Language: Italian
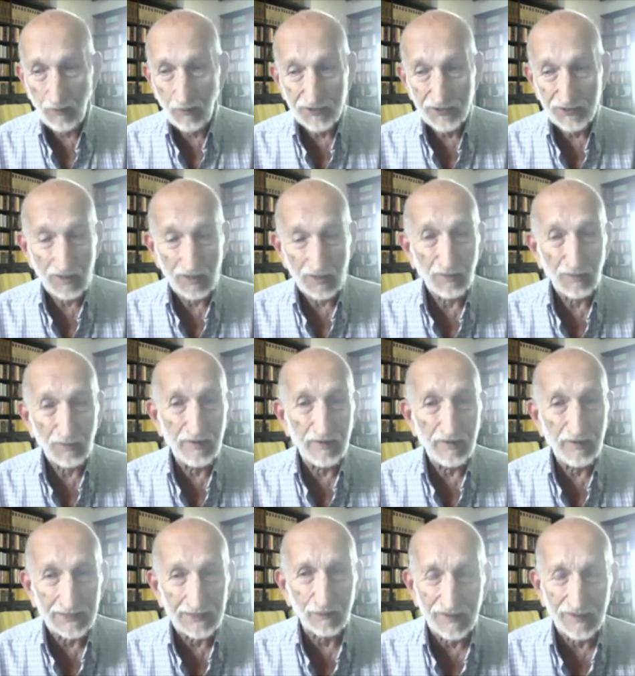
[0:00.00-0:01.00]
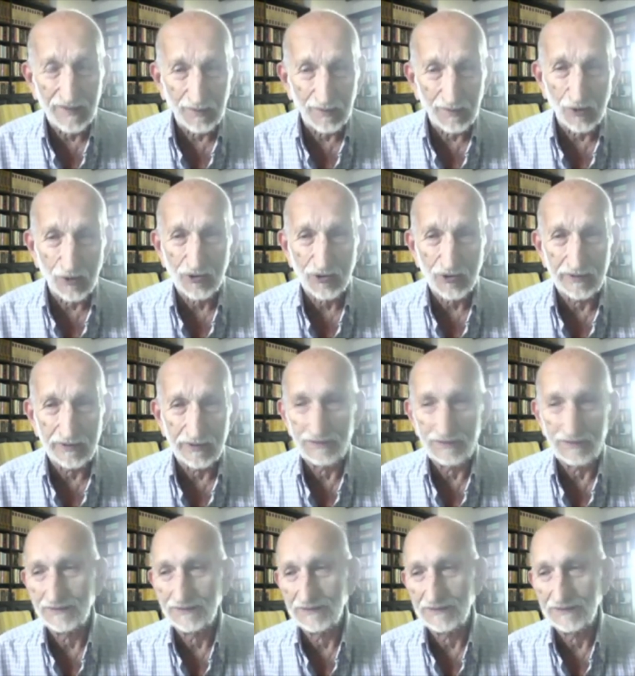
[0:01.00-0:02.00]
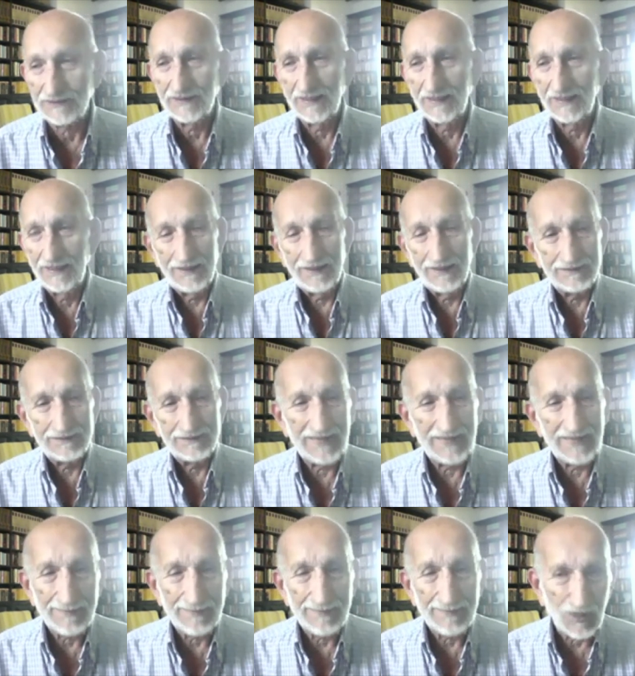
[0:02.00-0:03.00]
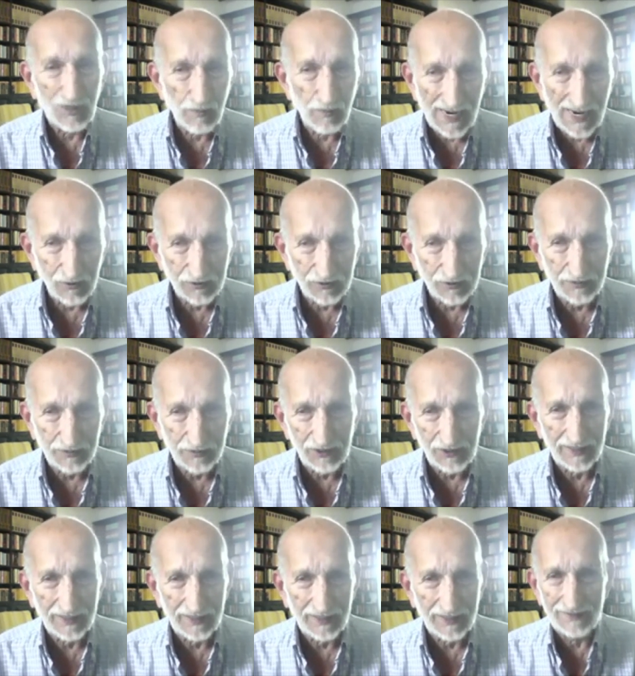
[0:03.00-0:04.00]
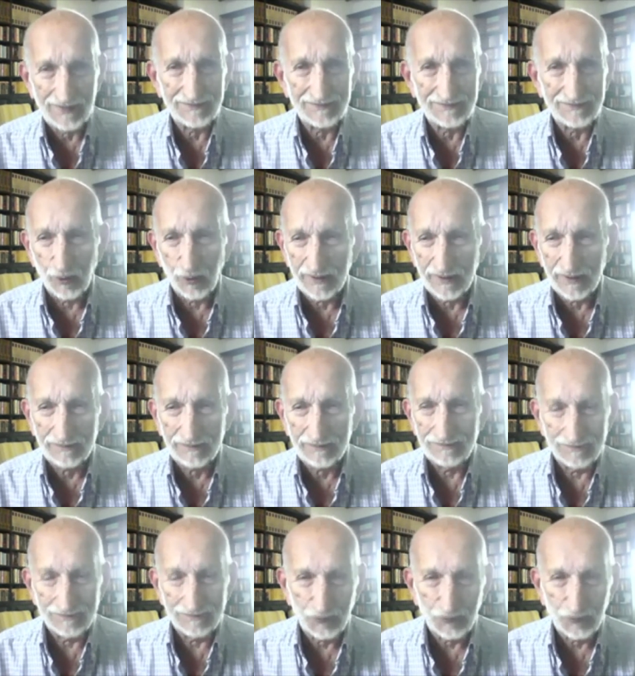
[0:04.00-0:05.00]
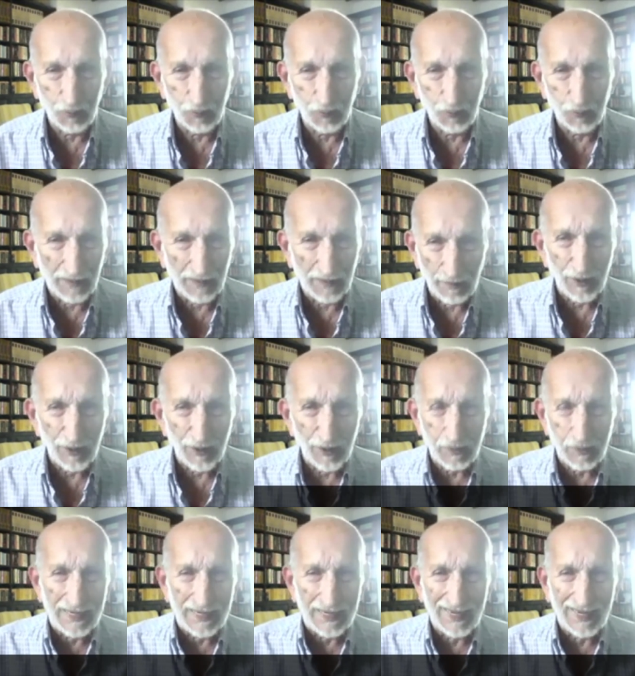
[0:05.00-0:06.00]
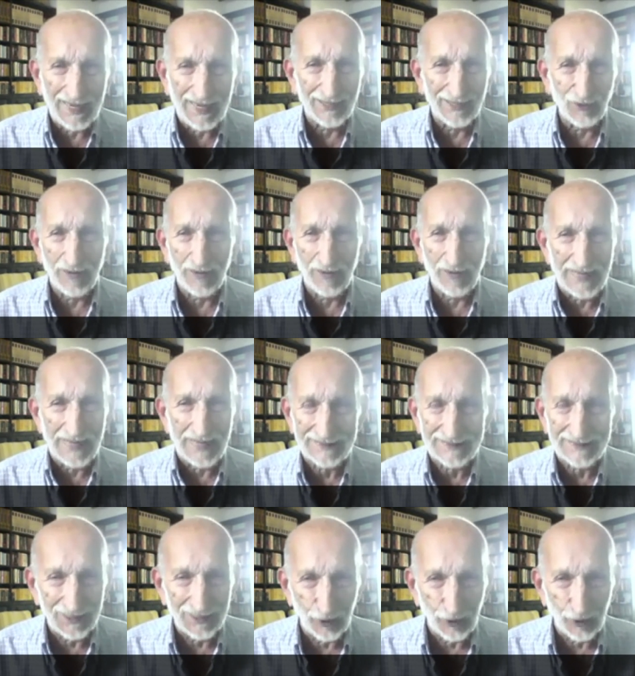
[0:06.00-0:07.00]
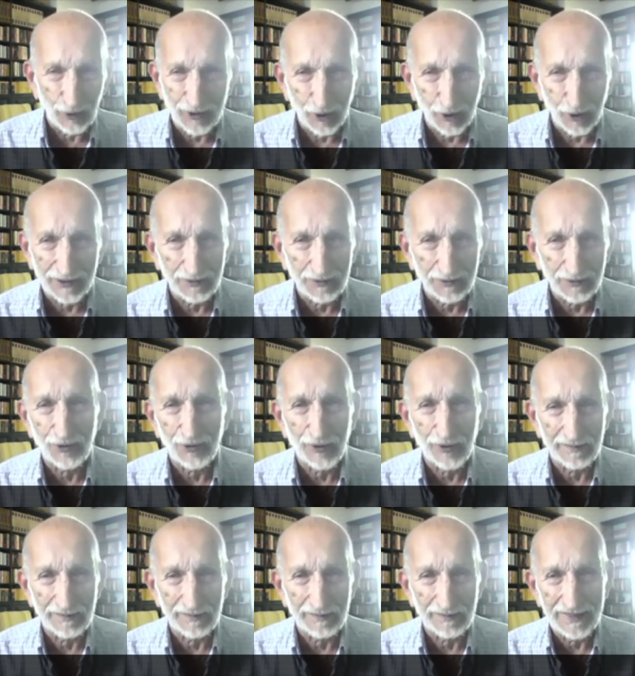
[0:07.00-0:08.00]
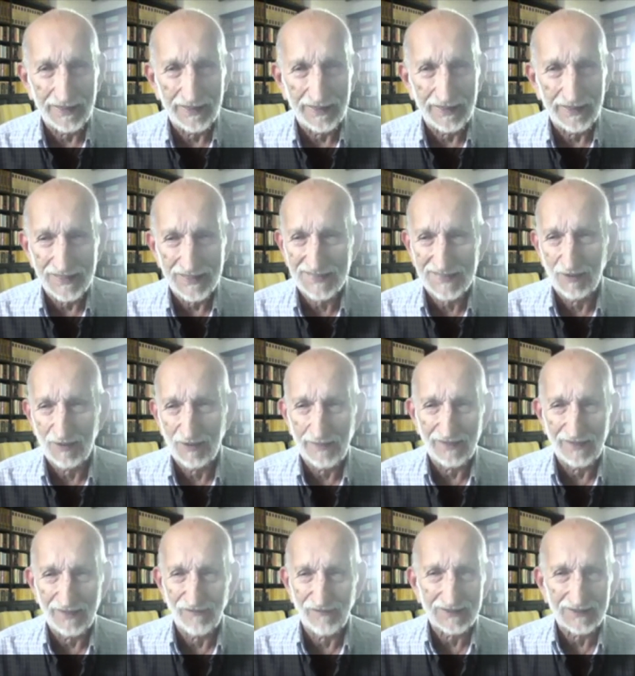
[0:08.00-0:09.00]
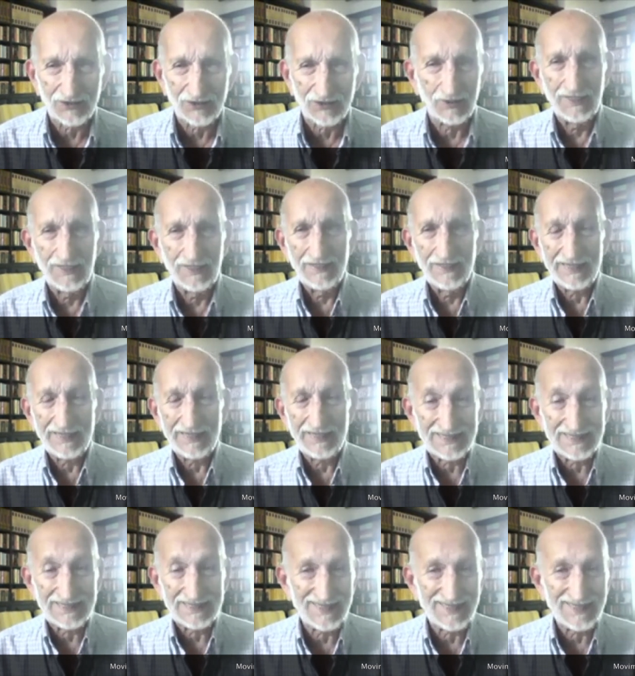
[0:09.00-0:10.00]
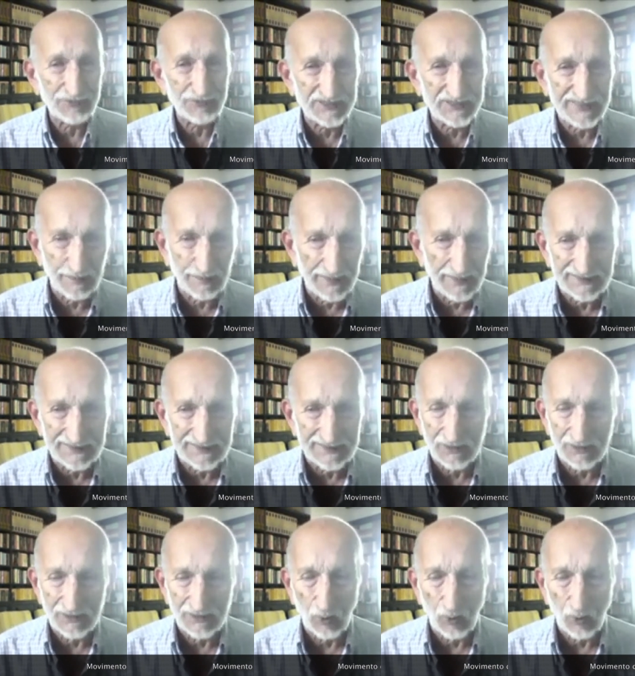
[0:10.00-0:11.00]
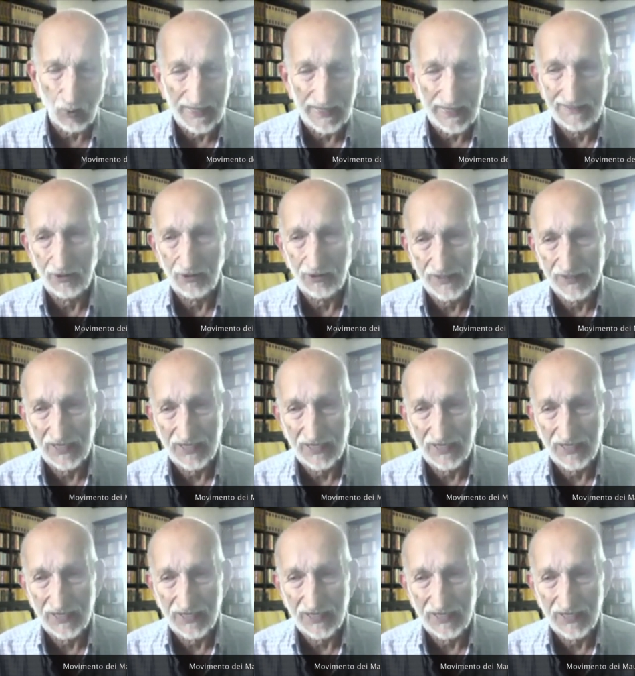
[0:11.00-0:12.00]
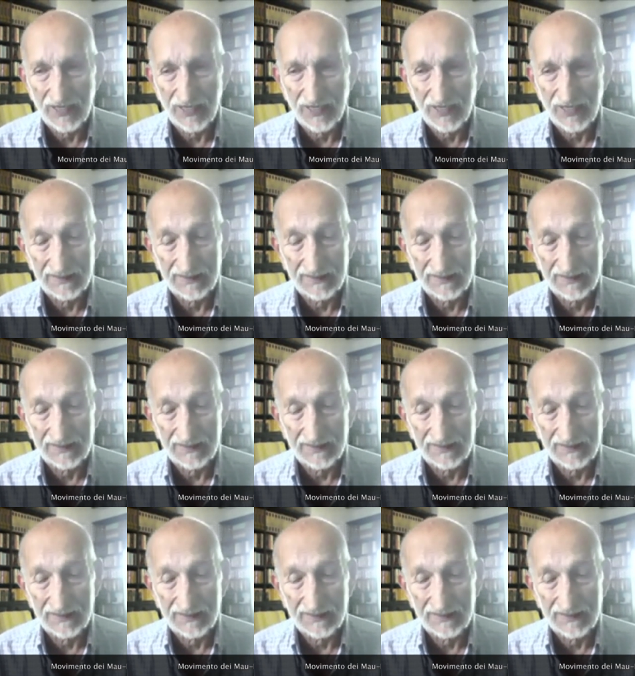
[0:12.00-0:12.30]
E questo è il movimento famoso dei Mau Mau, quello che, di cui perlomeno quelli che hanno la mia età lo ricordano ancora benissimo per il fatto che era stato estremamente cruento, eccetera.